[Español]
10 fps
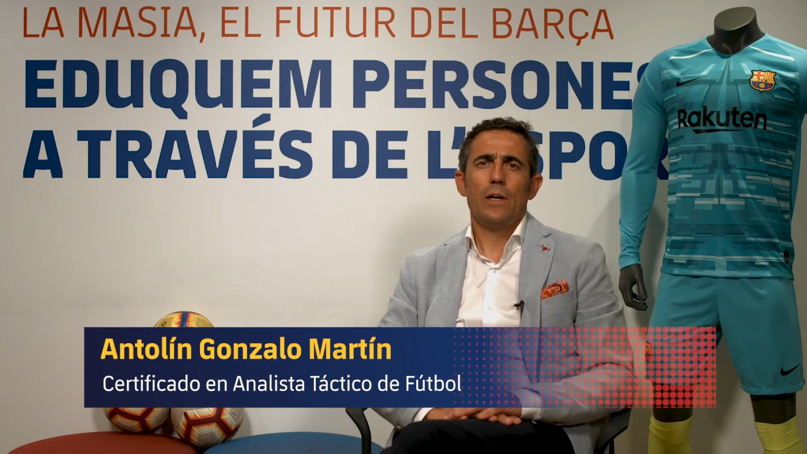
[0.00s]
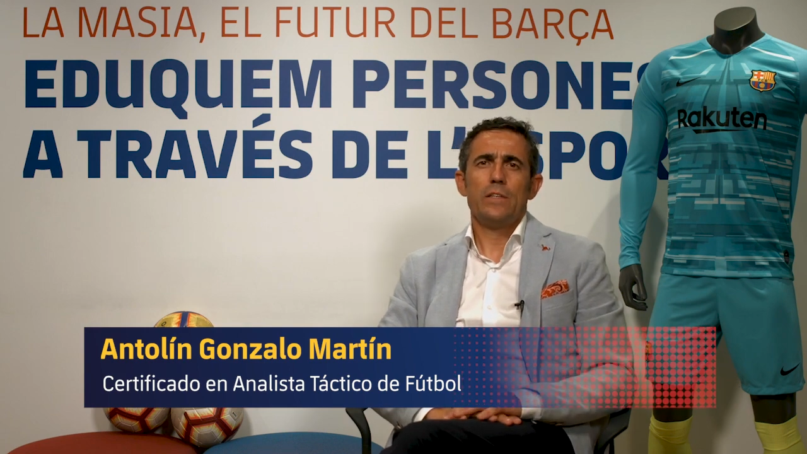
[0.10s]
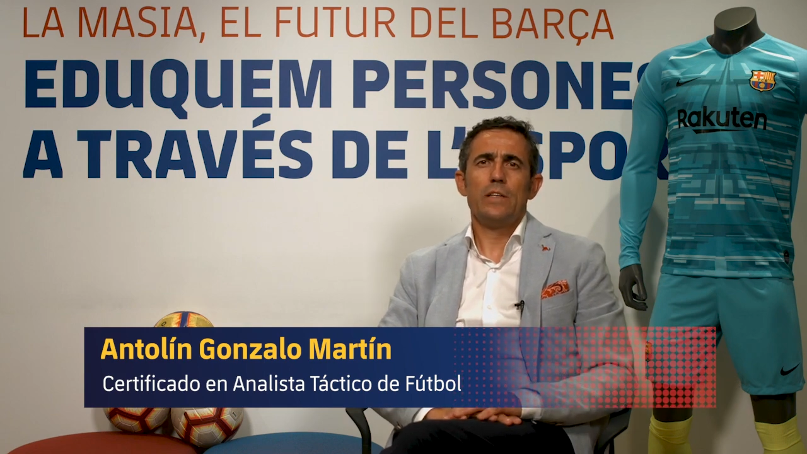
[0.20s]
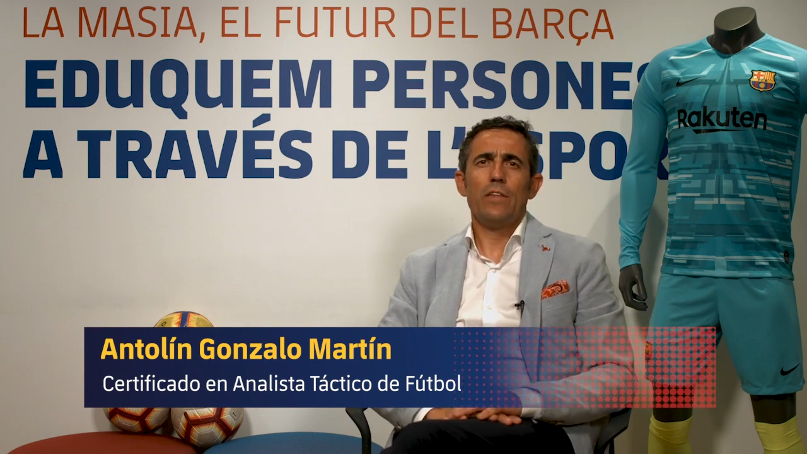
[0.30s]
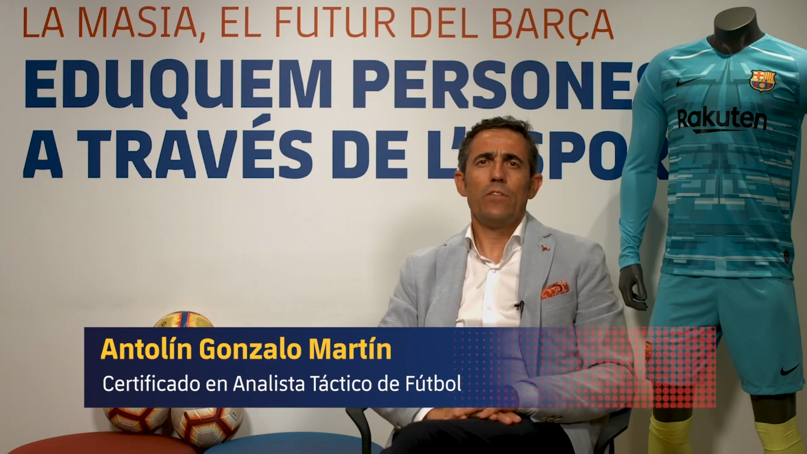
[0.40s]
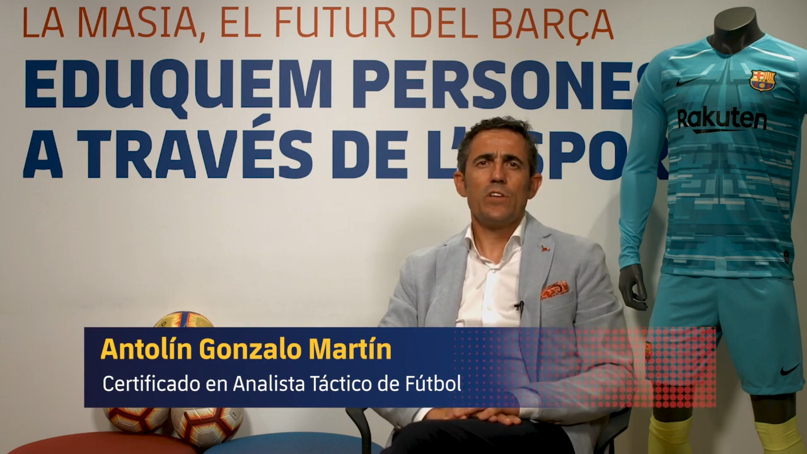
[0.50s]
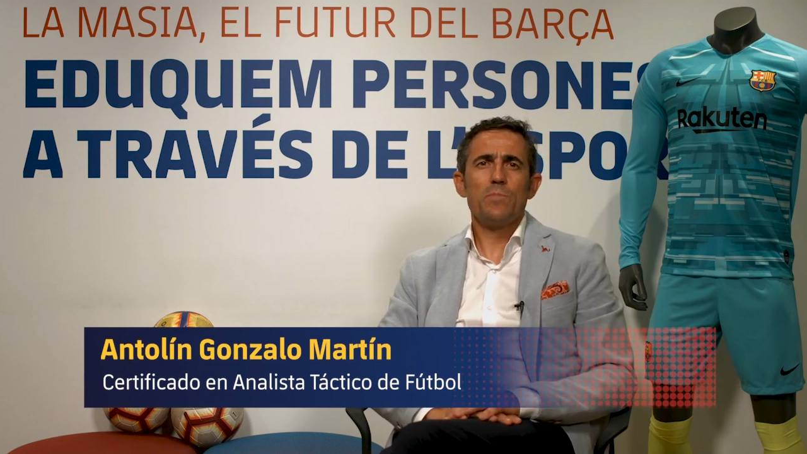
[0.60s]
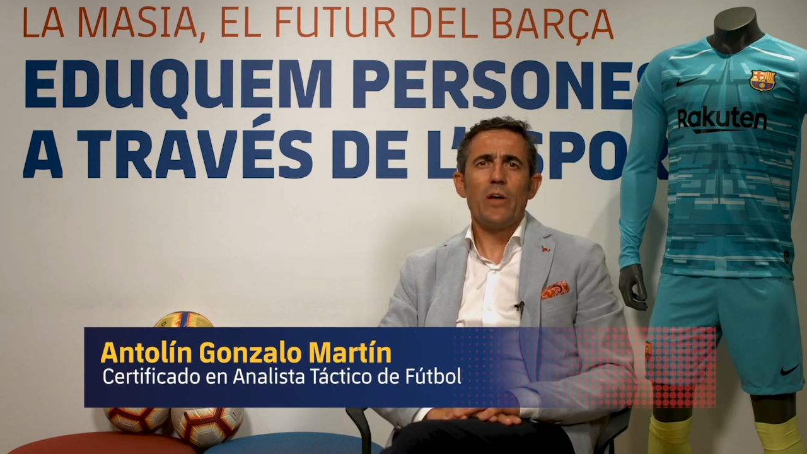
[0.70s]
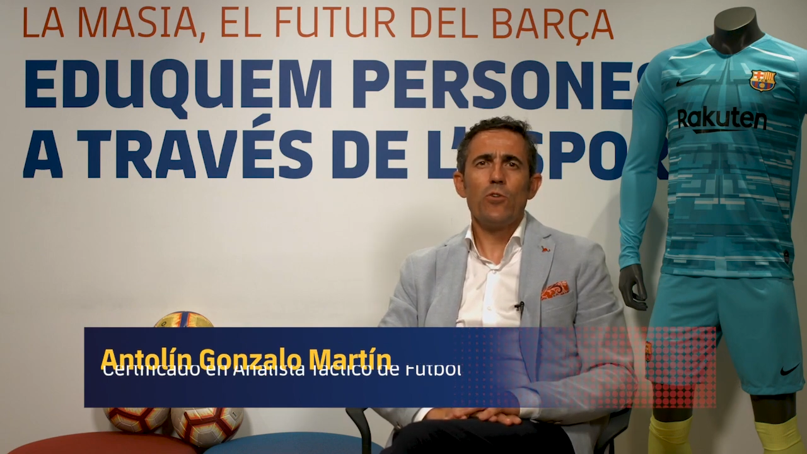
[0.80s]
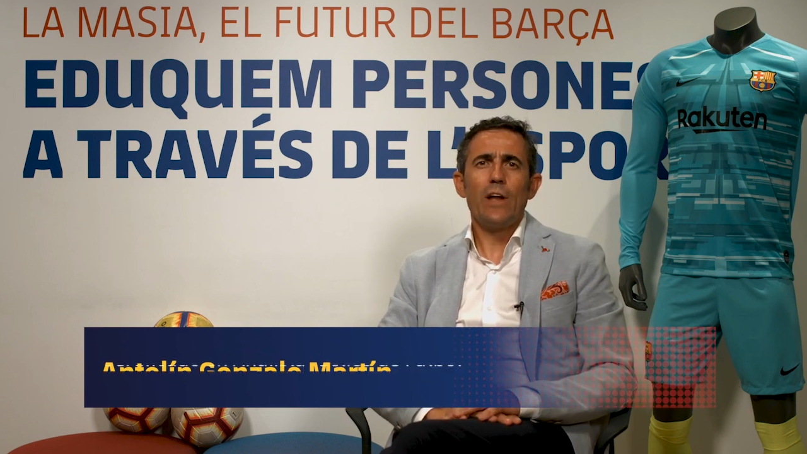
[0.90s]
selección
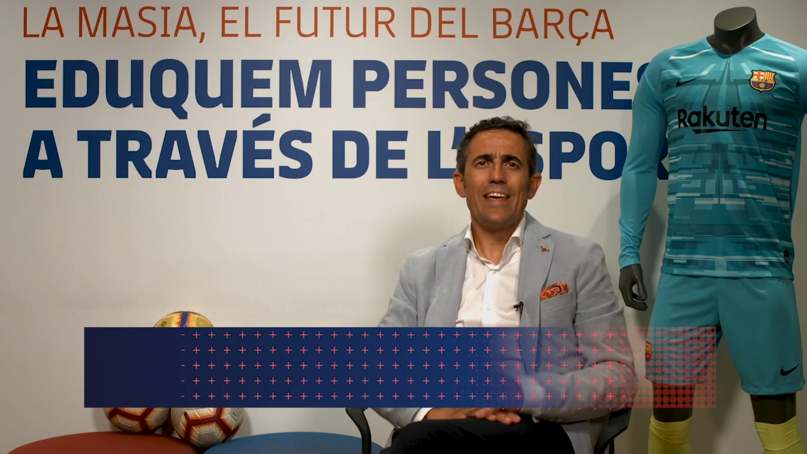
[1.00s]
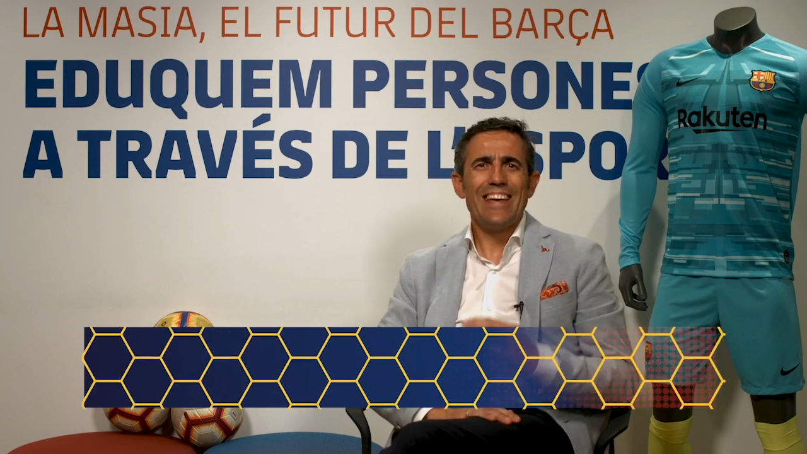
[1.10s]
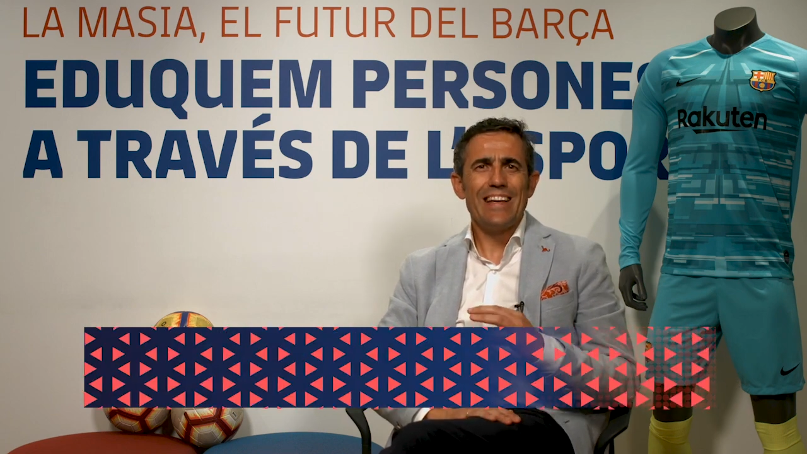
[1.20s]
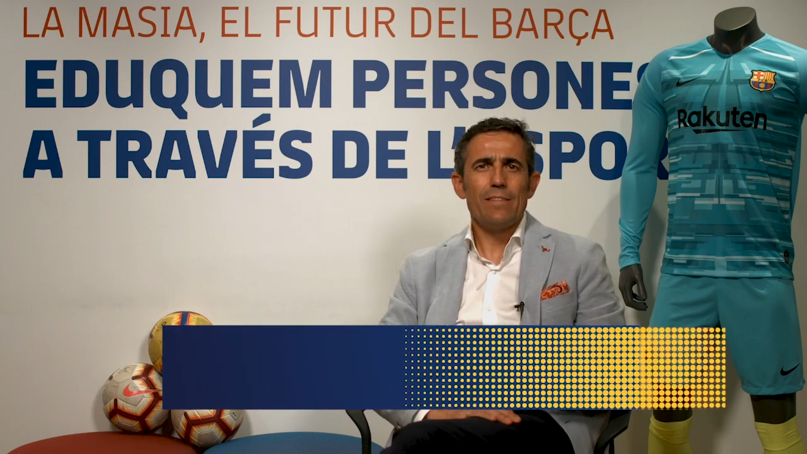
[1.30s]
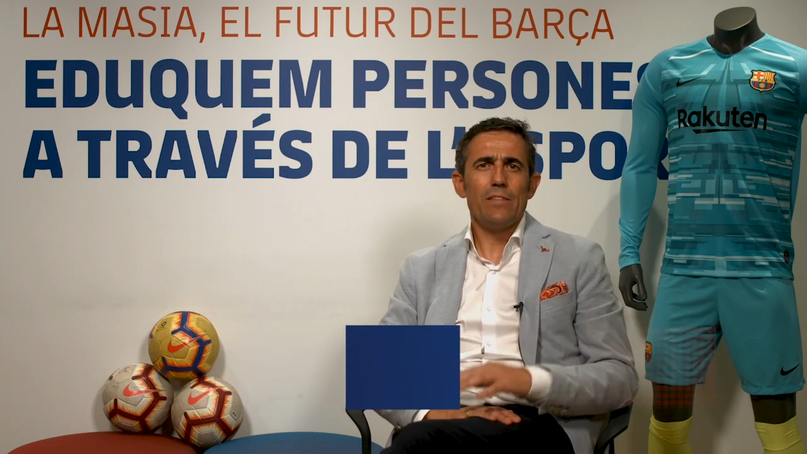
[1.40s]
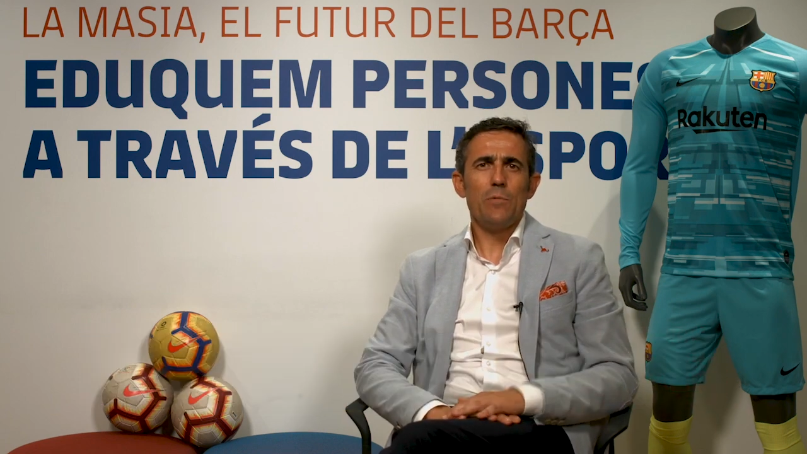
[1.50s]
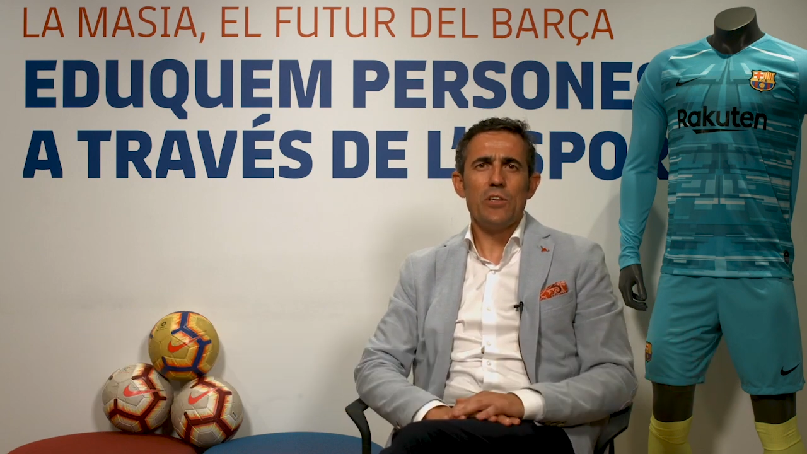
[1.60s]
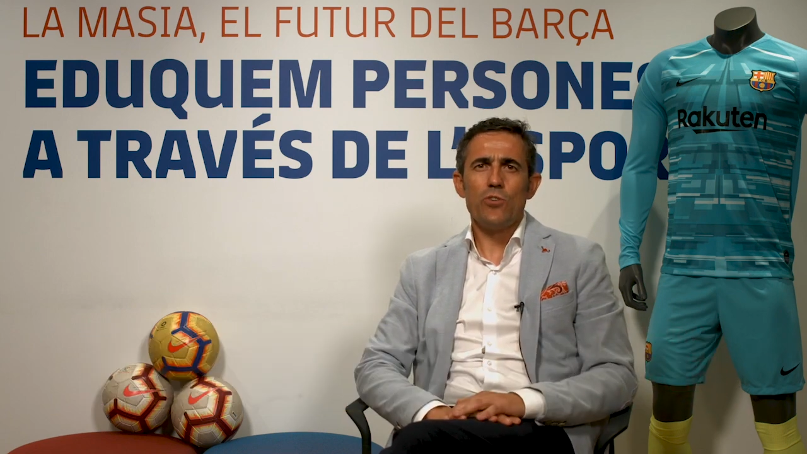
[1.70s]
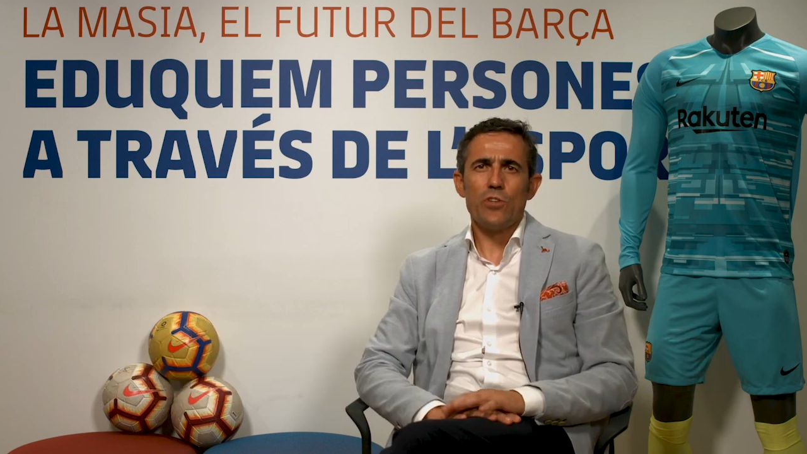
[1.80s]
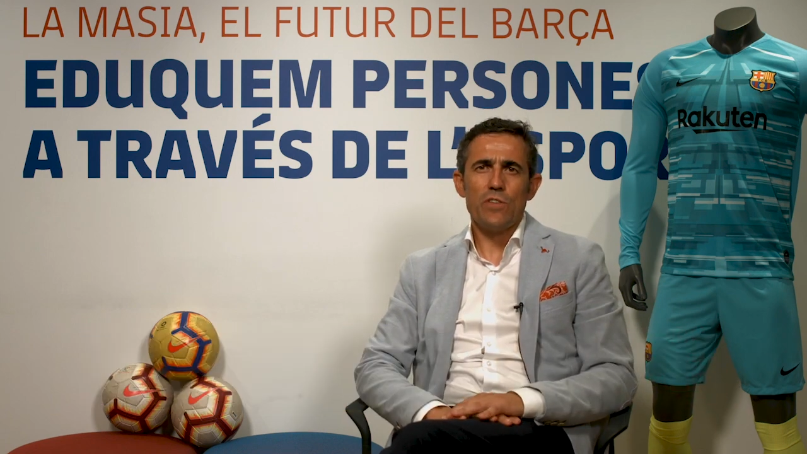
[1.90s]
española y
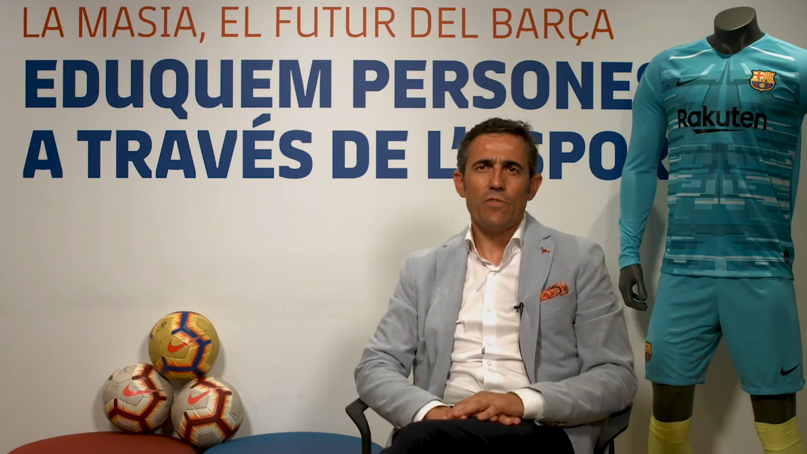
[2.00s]
divisiones